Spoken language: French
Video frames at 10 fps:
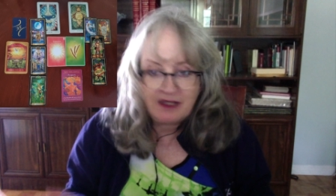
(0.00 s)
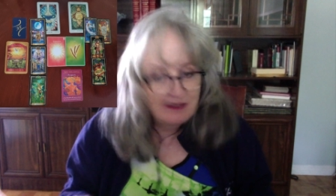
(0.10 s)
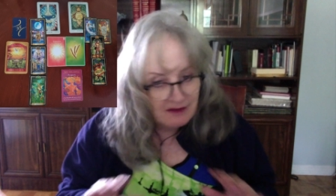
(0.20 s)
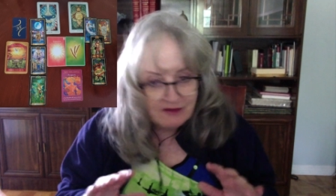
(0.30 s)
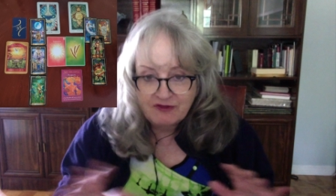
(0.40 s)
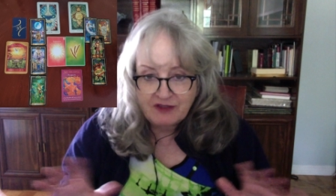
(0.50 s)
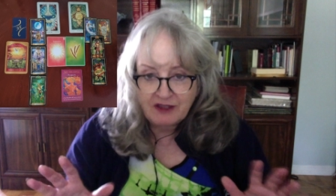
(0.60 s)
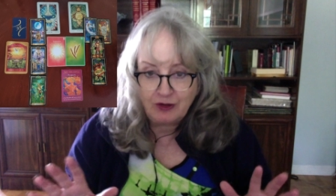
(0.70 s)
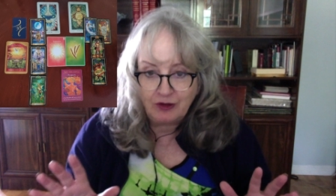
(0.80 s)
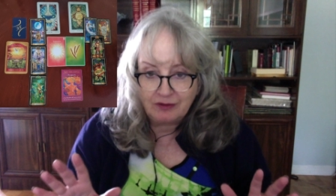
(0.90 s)
faites-le.
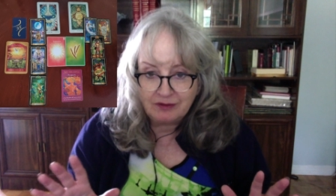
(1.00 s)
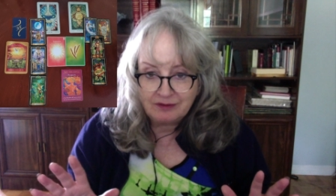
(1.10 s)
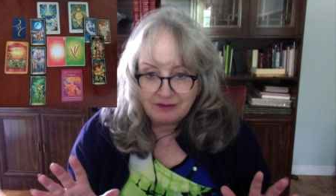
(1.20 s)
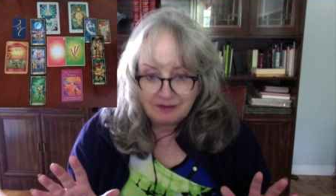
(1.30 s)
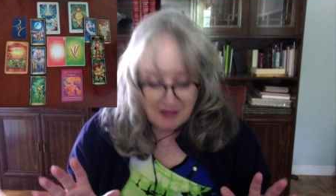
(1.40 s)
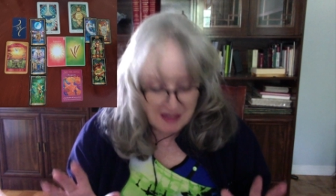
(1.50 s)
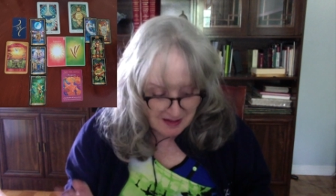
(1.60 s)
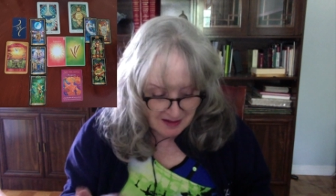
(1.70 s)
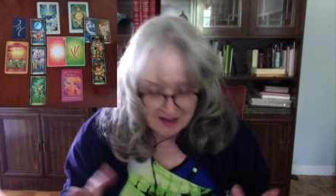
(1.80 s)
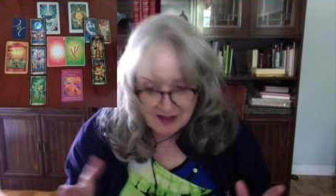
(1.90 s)

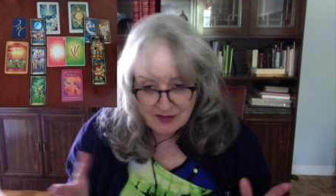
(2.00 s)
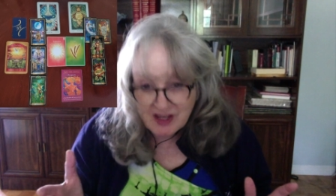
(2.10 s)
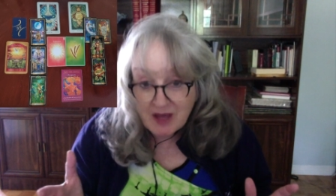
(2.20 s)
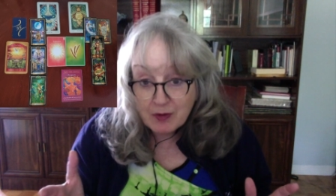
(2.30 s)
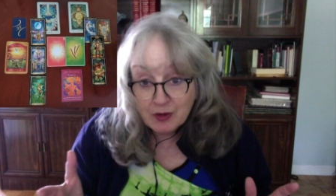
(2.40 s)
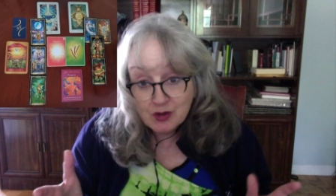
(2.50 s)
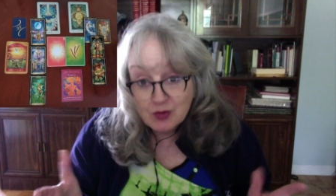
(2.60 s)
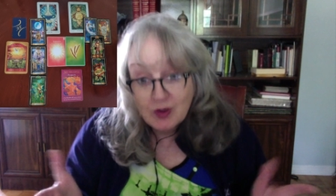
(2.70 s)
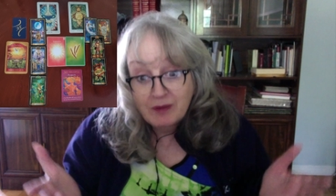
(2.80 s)
Si vous n'avez pas le choix, mais